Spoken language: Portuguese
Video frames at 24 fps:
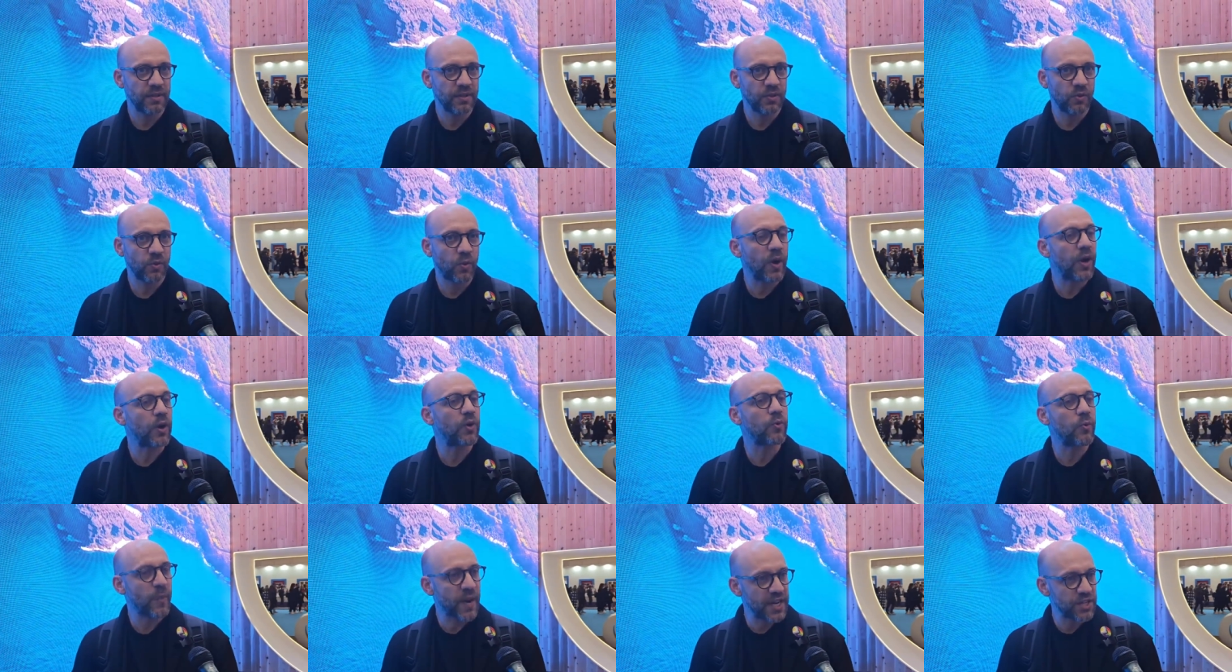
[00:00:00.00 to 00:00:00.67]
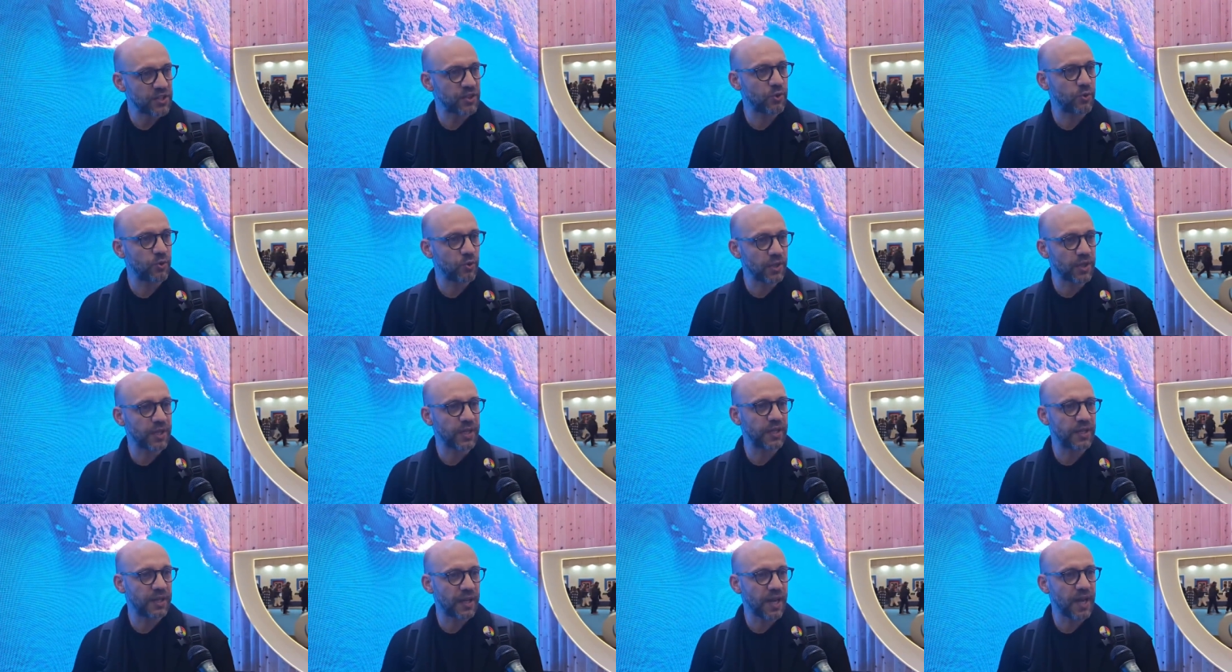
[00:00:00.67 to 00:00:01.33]
com, mais
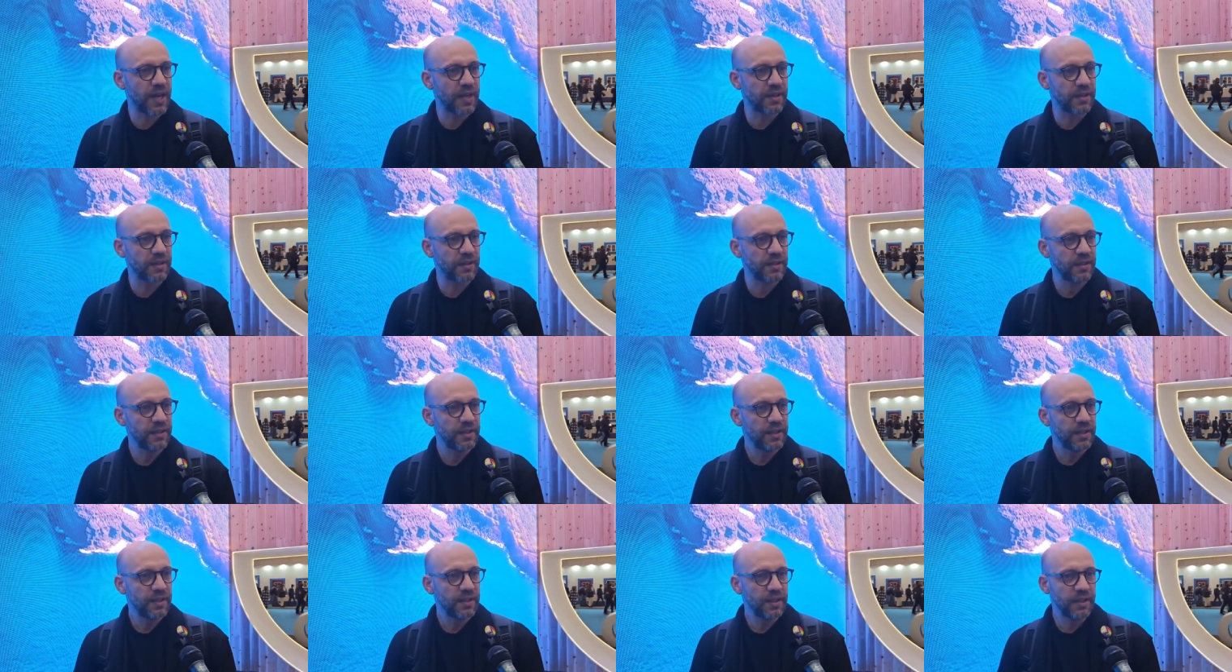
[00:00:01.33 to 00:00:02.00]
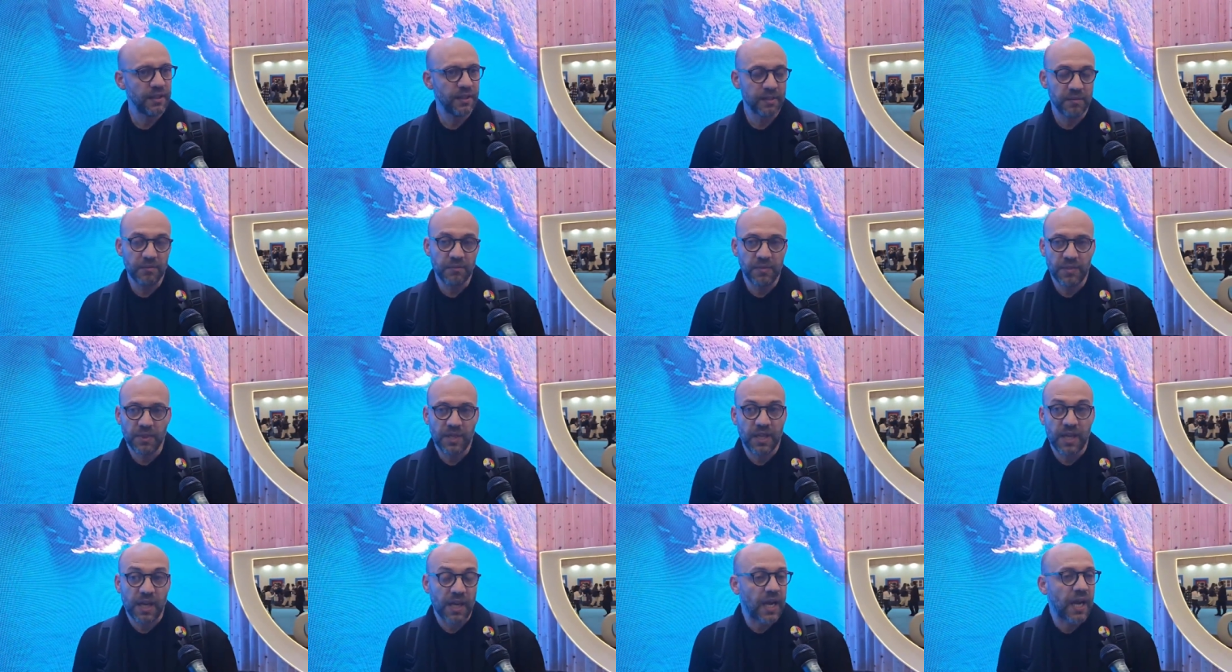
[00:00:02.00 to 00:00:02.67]
regularidade e
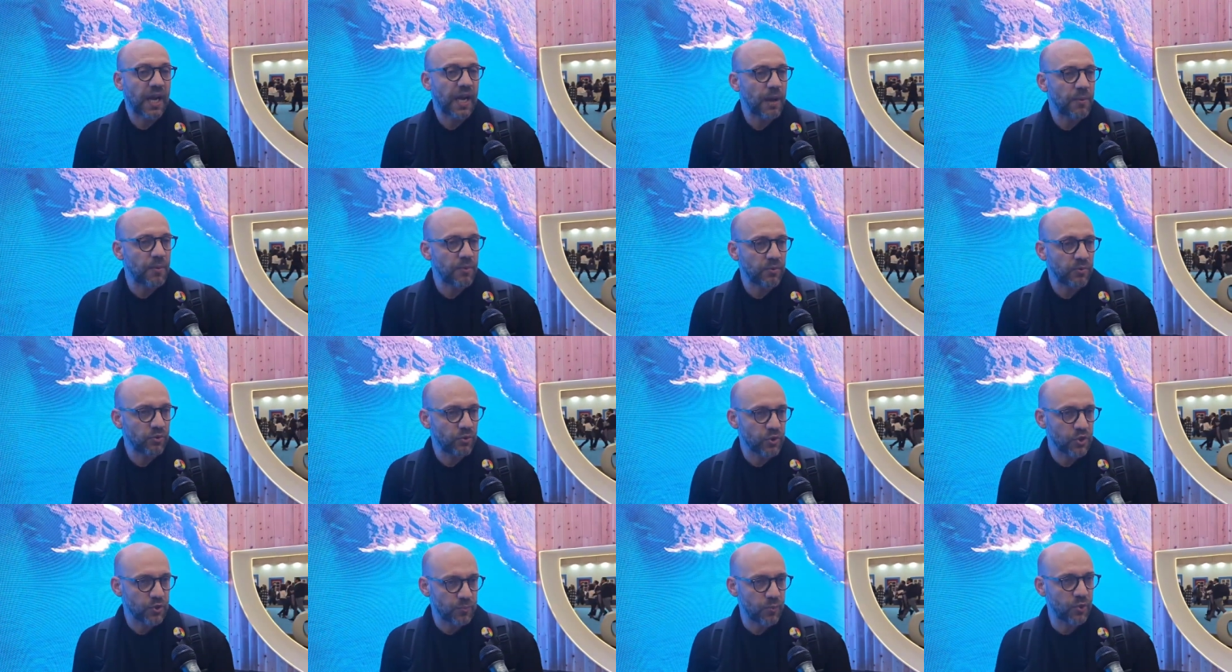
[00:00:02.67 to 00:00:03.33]
que acabam todos por